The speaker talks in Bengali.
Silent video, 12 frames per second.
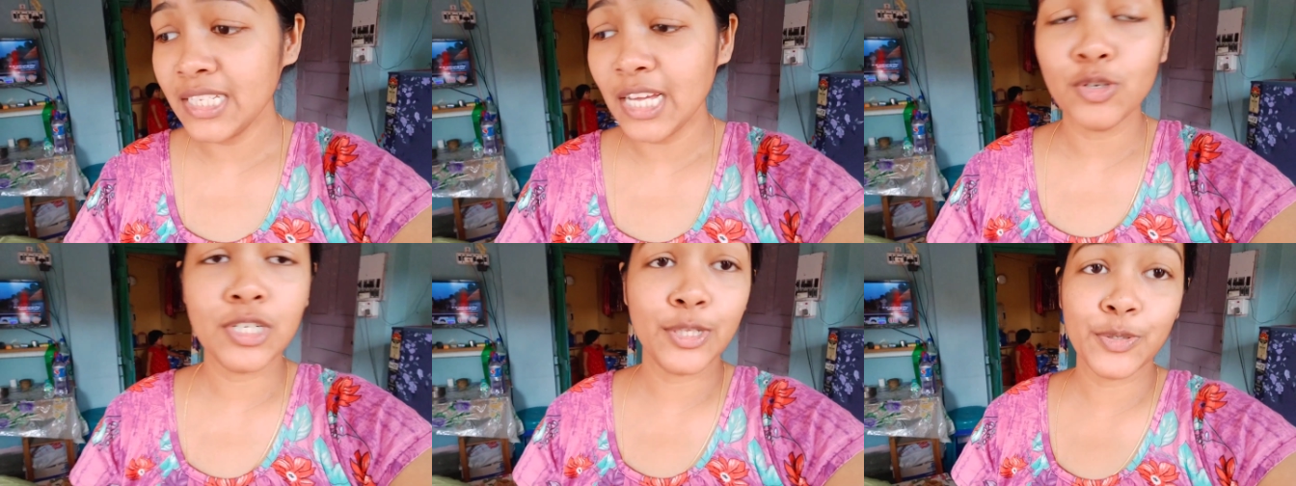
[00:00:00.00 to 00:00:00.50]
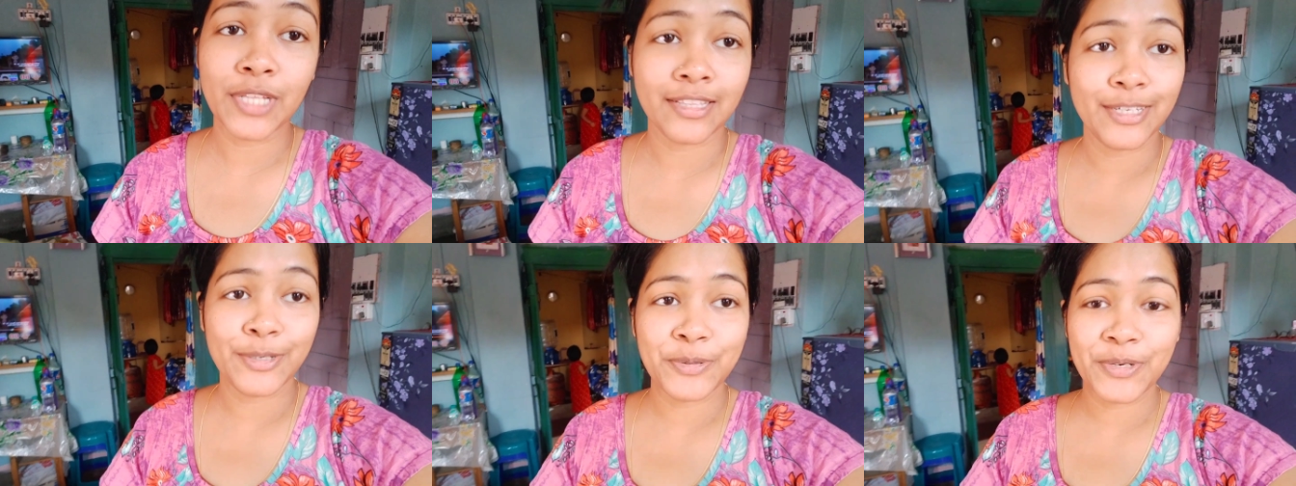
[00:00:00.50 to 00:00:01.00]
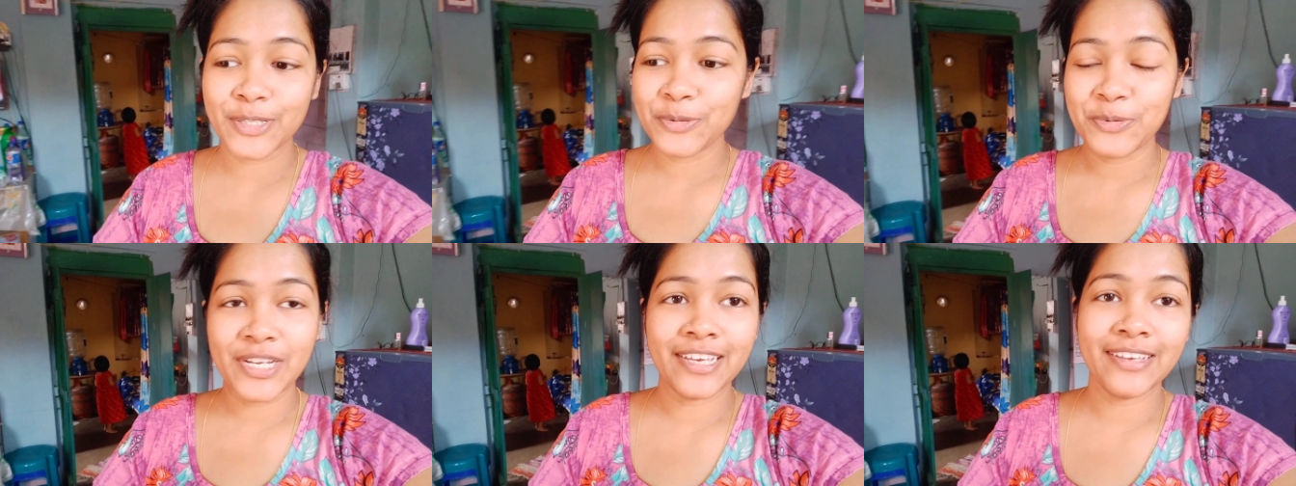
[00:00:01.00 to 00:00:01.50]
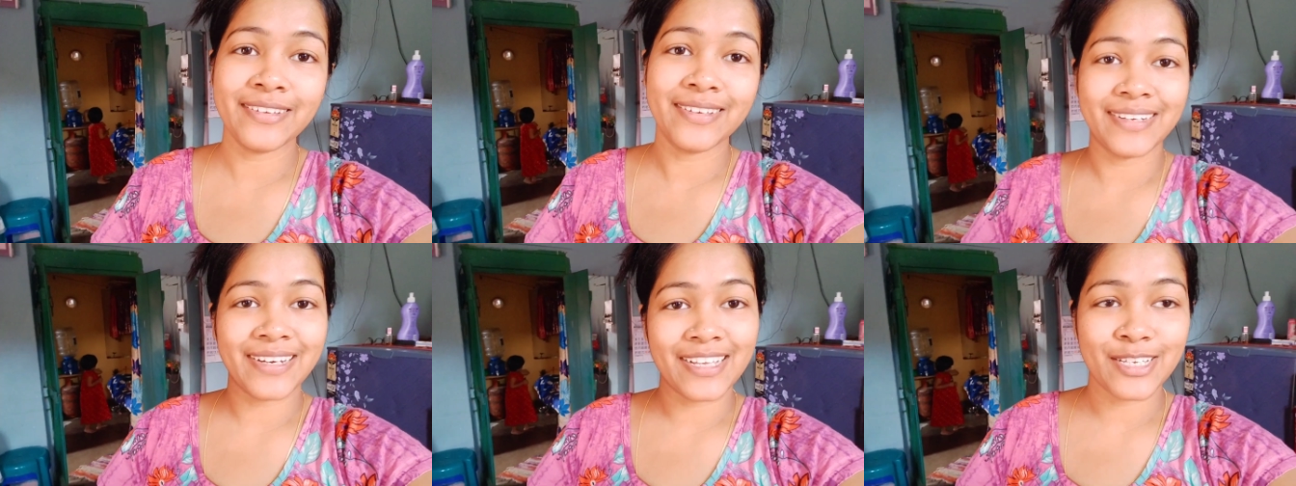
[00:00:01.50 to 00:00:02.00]
চাদর টাদর তাড়াতাড়ি করে তুলে
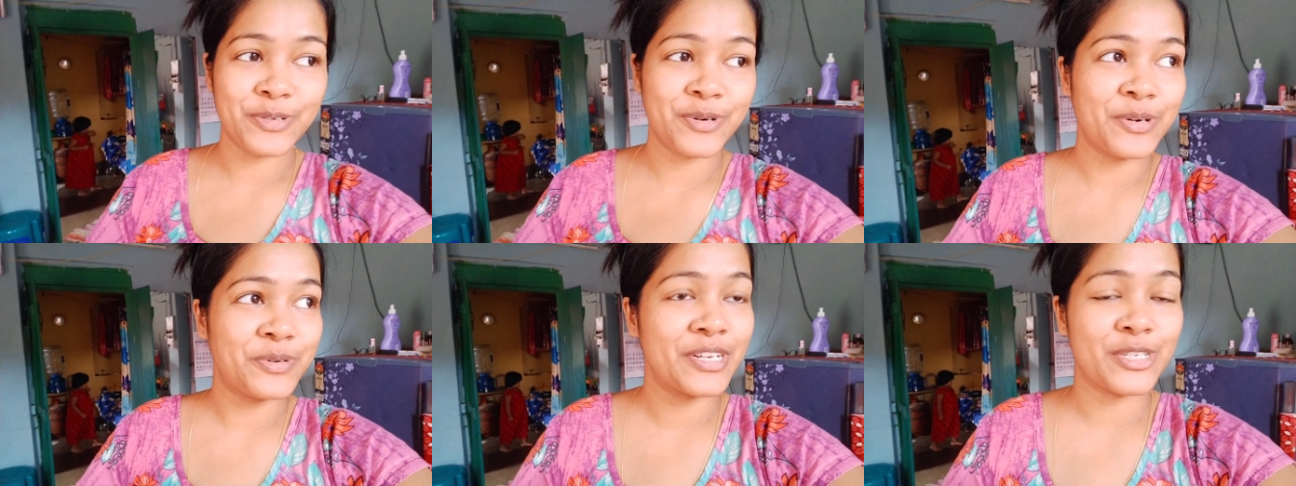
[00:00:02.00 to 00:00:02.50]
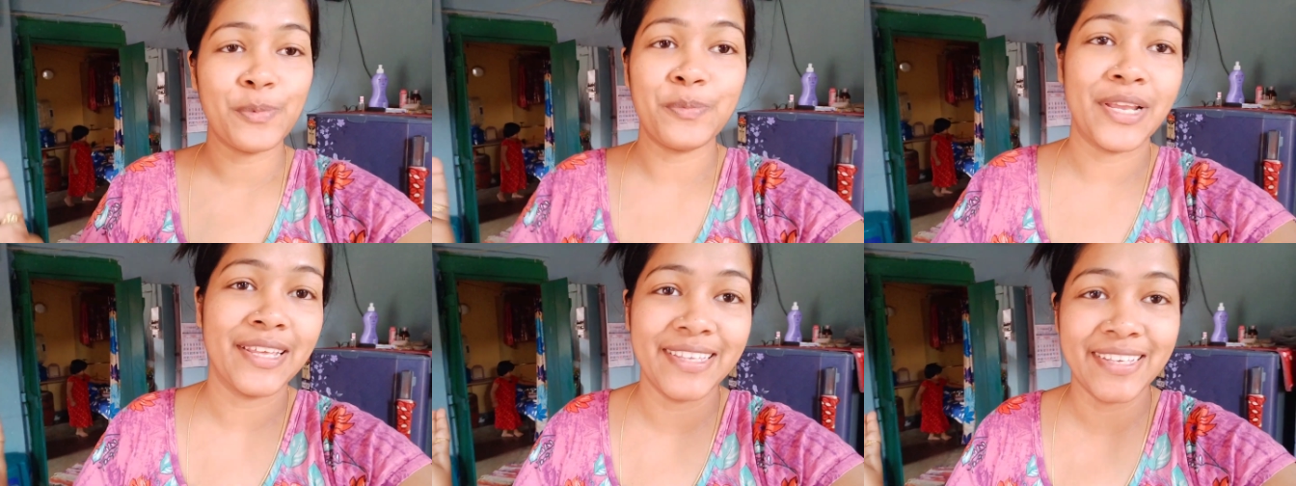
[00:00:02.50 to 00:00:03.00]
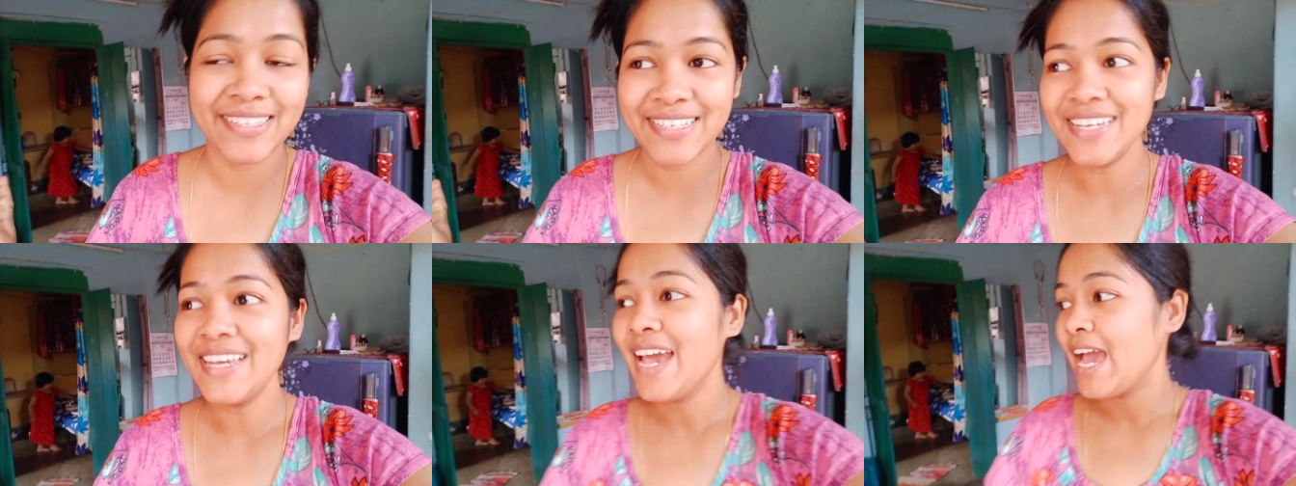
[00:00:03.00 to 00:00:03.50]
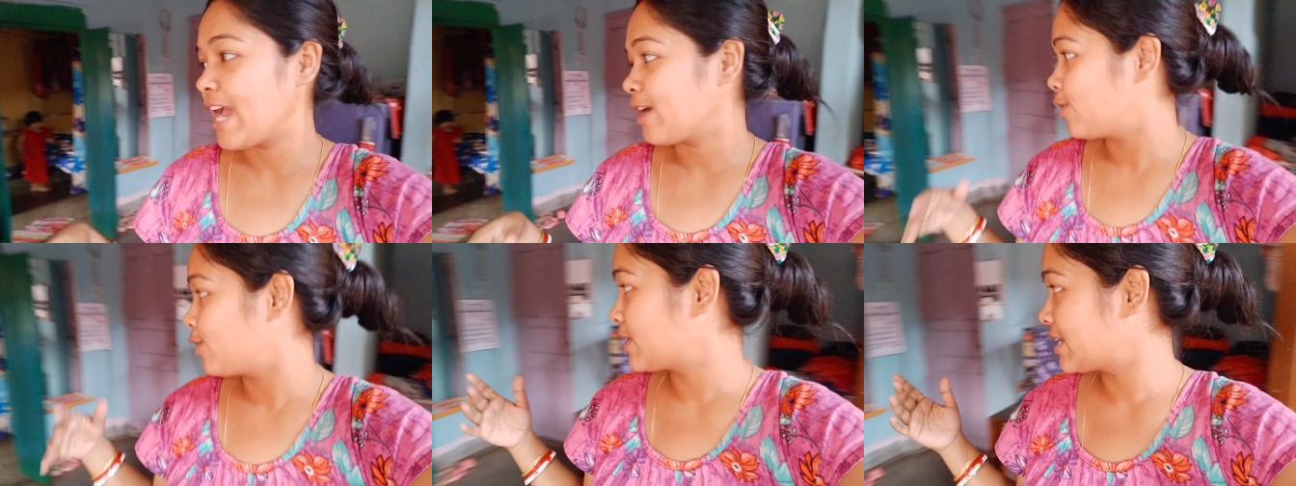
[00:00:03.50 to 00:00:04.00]
কাঁচা ধোয়া করে সব মেলে দিয়েছি
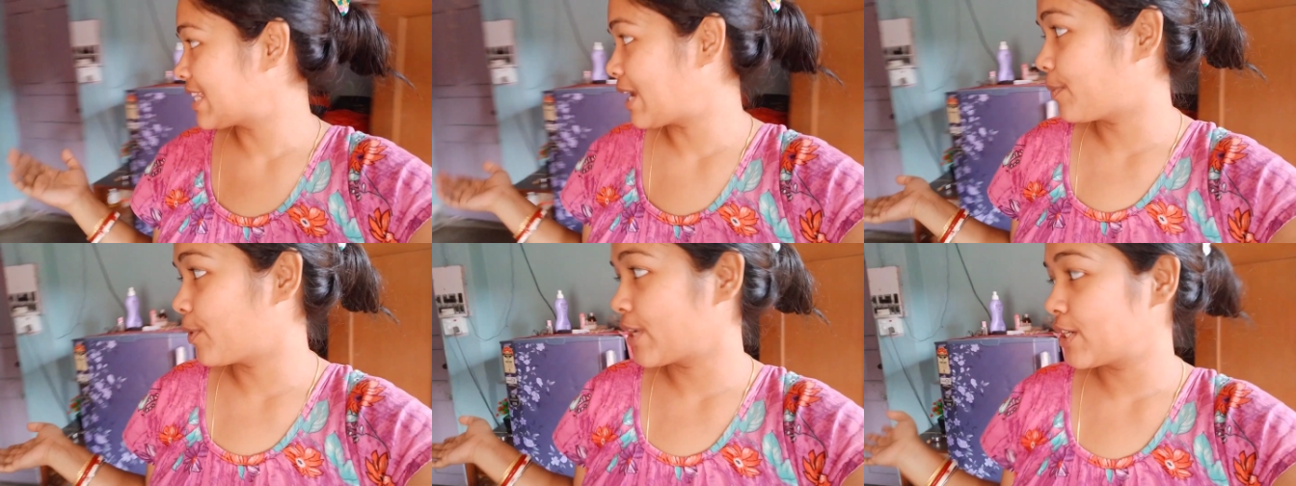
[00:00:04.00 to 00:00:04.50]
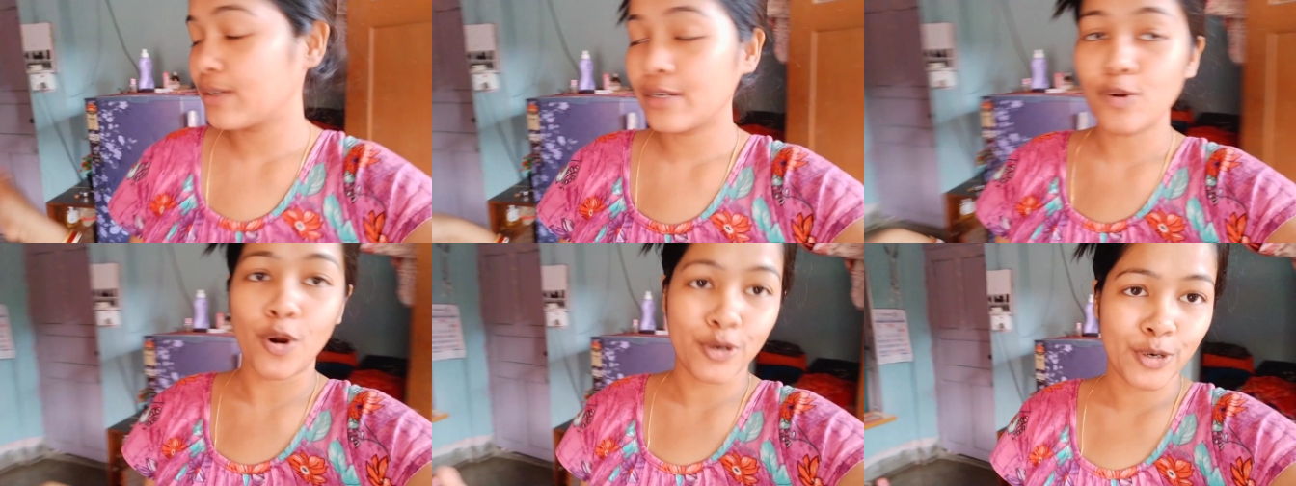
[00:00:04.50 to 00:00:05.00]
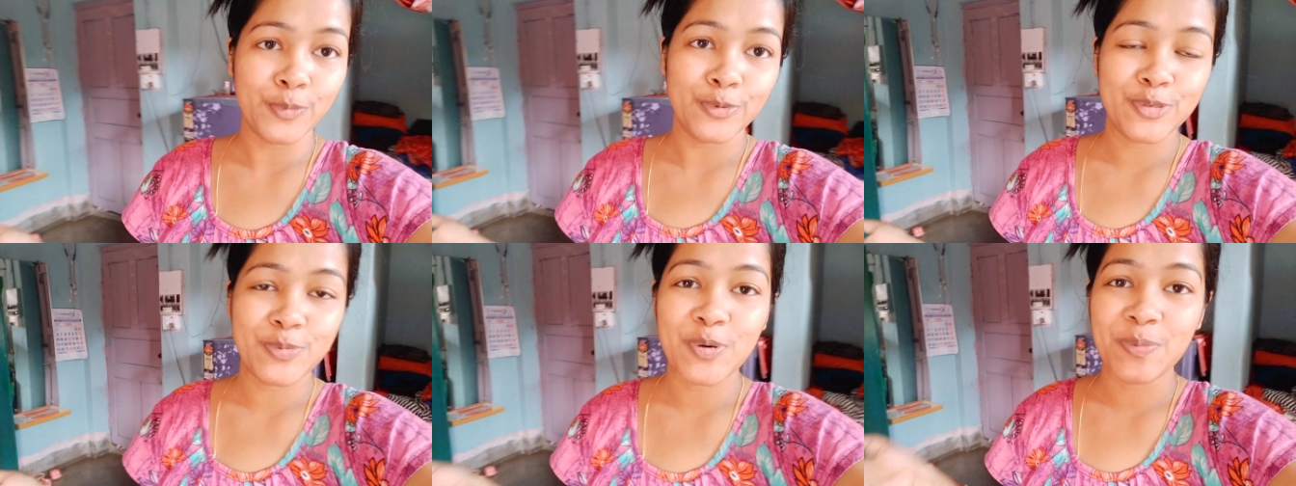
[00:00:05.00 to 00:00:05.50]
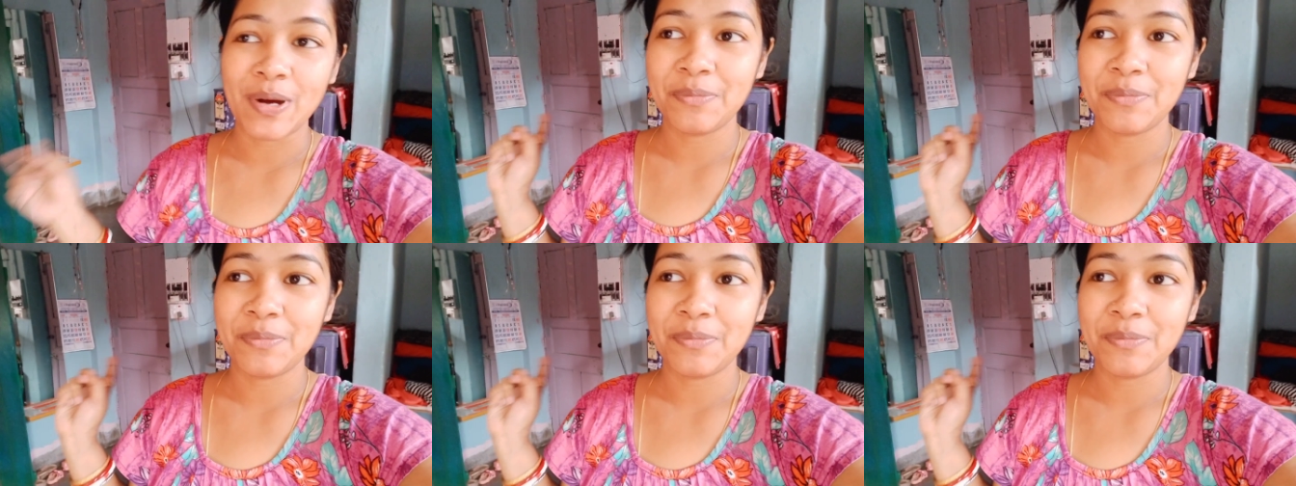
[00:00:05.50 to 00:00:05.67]
এখন তারপরে ঘরটার পুজবো